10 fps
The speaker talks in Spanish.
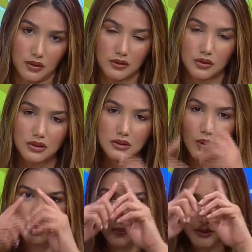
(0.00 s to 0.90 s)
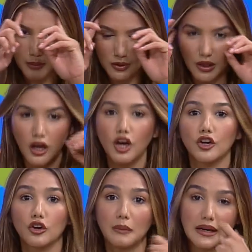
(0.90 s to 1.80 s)
Entonces, cuando podemos
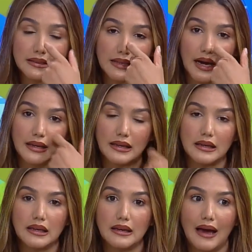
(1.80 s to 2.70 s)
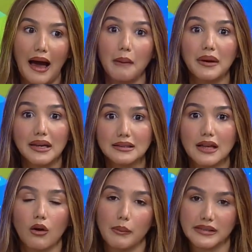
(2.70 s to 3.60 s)
normalizar y abrir esta
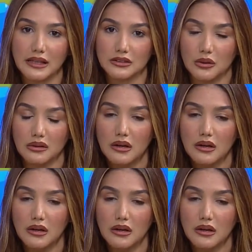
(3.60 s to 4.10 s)
conversación,